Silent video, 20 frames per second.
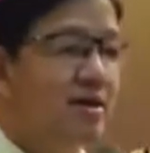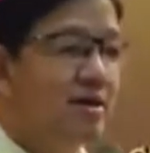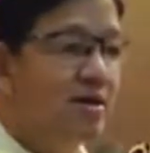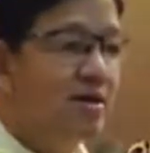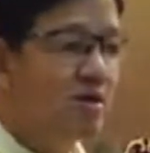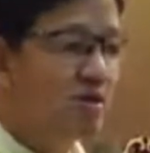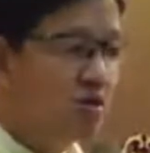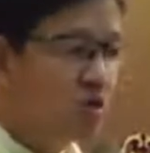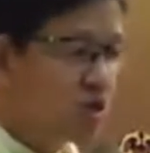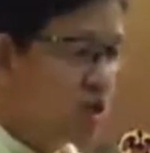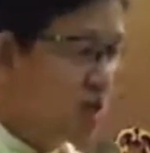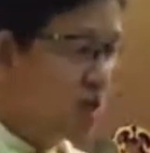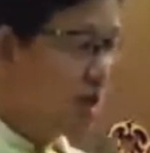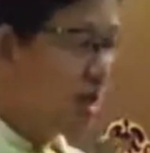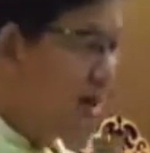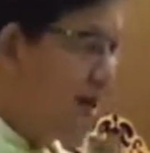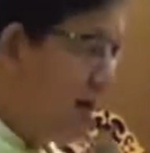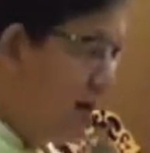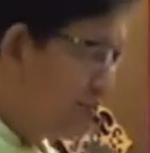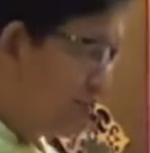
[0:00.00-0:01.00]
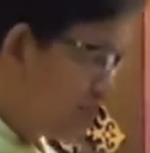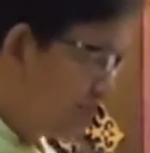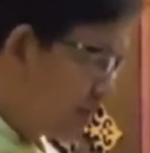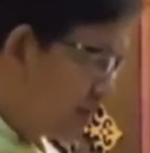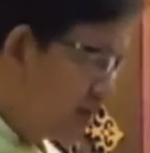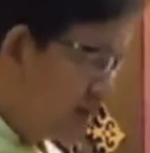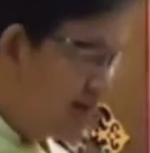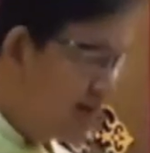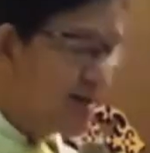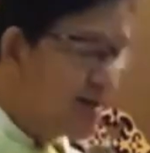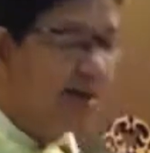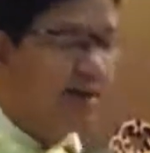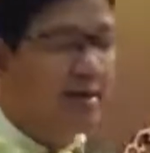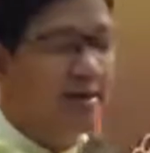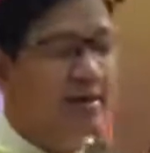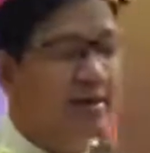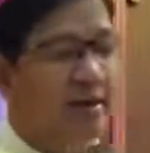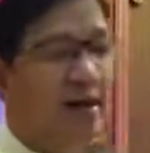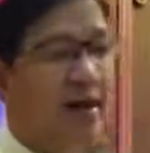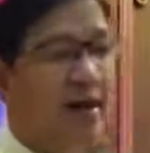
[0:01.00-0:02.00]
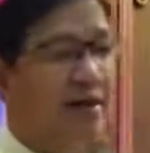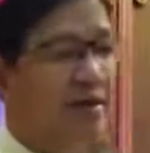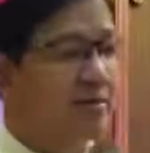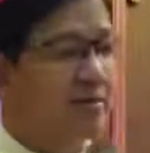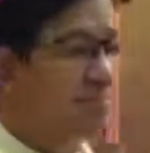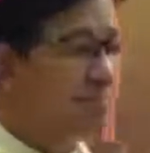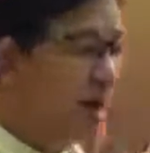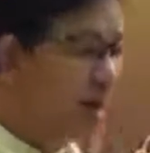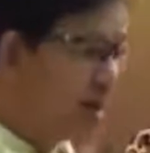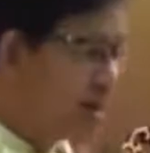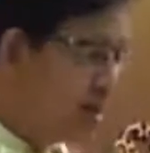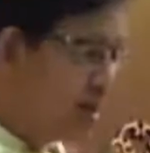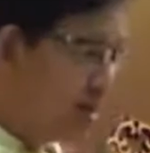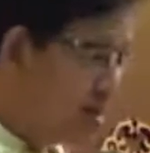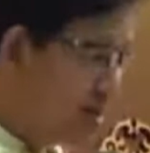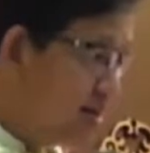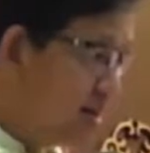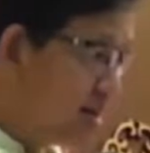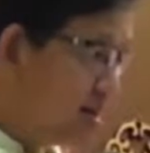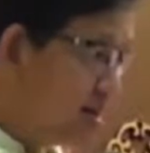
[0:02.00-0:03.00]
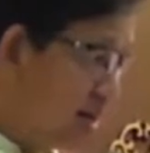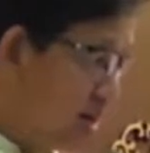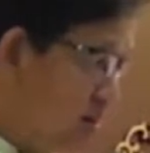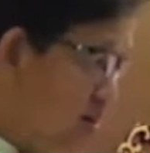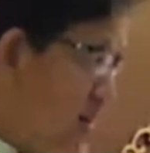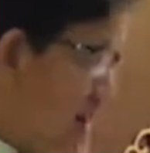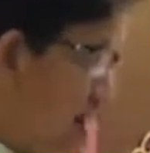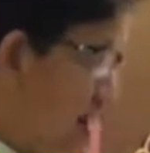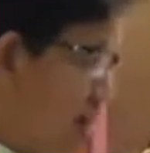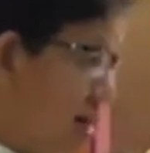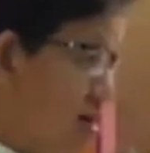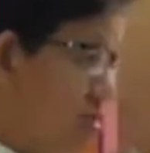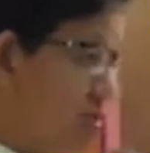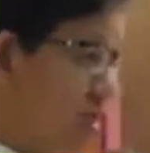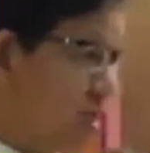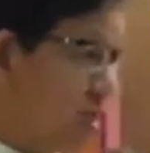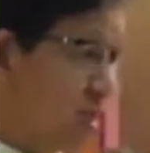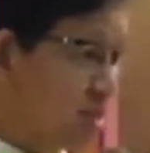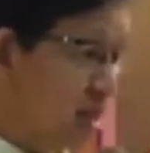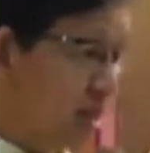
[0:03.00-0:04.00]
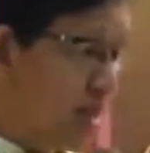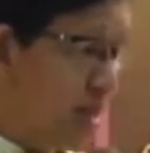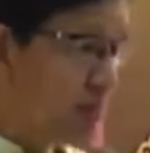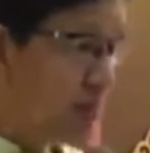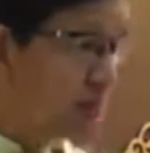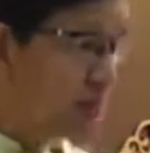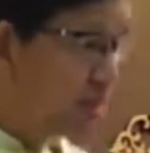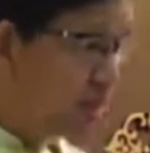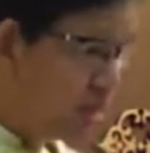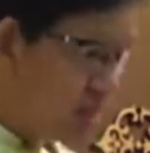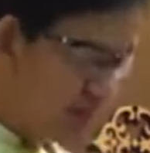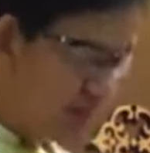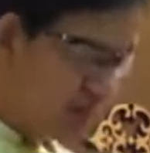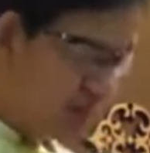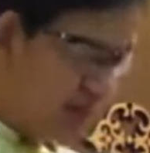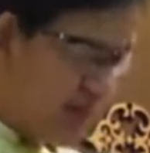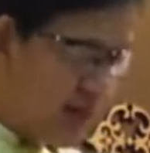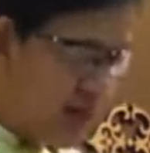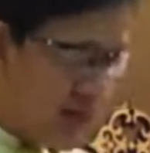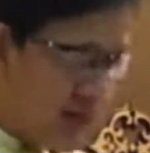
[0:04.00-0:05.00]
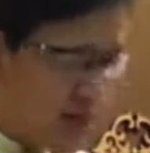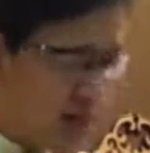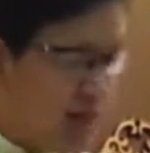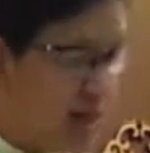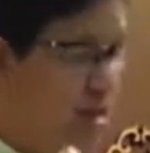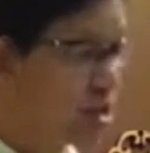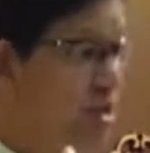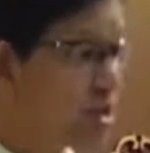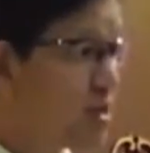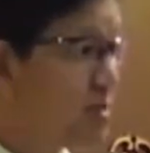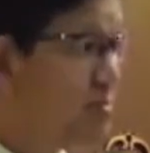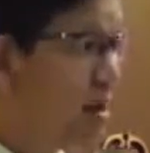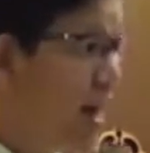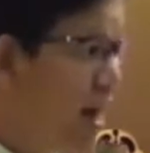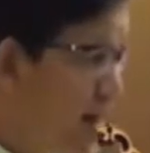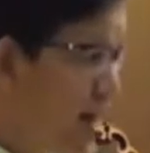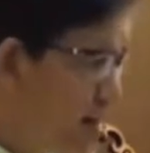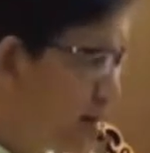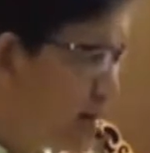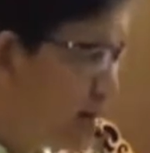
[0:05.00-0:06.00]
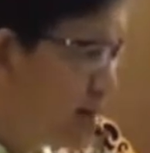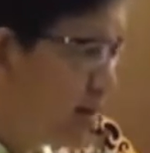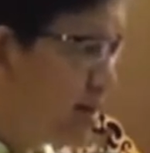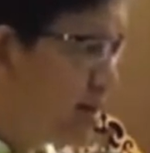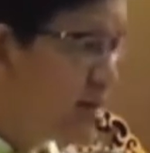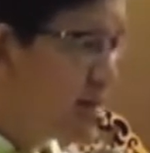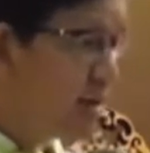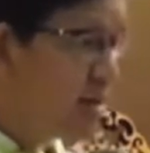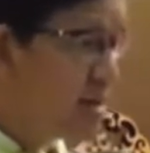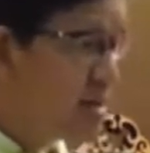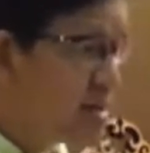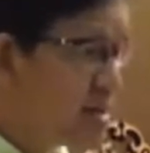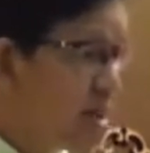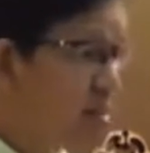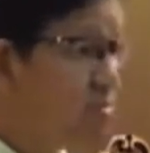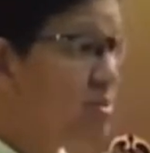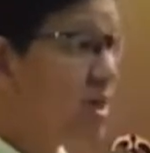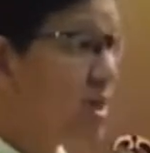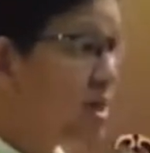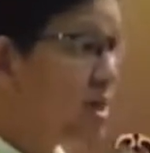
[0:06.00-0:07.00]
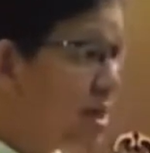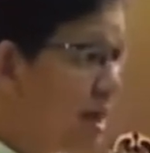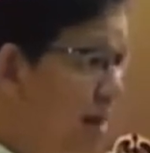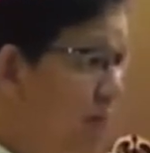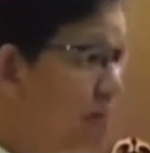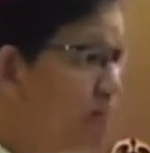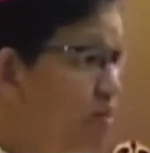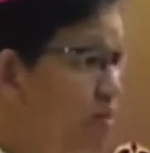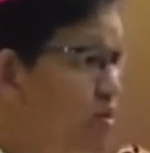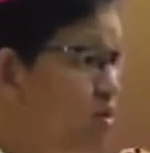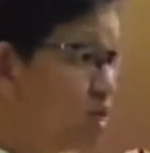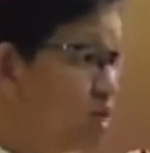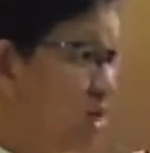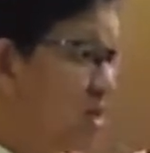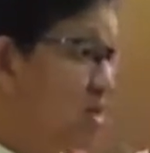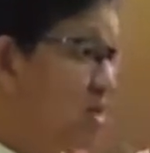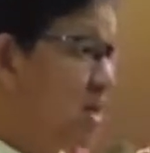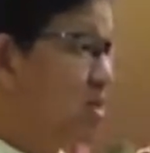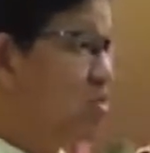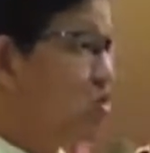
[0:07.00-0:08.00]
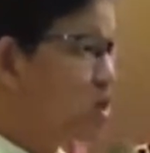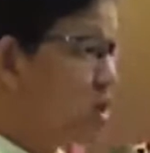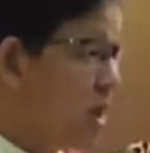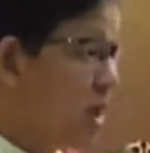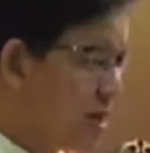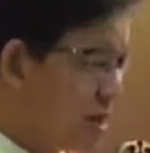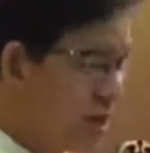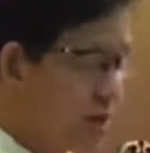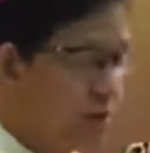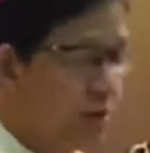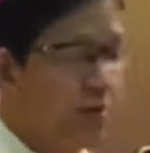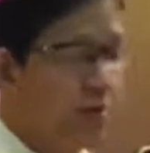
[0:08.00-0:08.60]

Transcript: Usa ka hapon ni ana ang pari naglakaw-lakaw diri sa Daplin sa iyang simbahan. Samtang nagampo siya sa rosaryo.